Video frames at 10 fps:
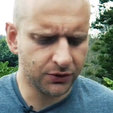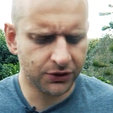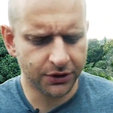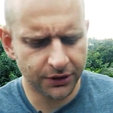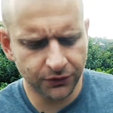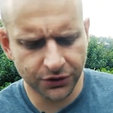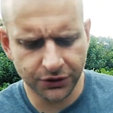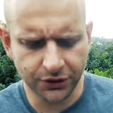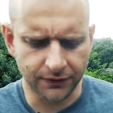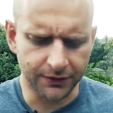były stroje
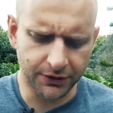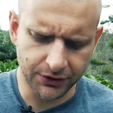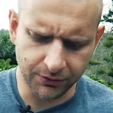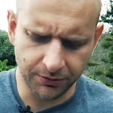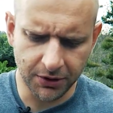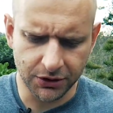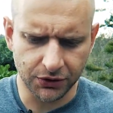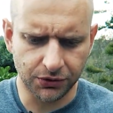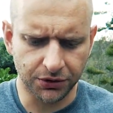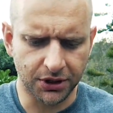dwuczęściowe. To jest mój
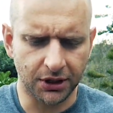pierwszy strój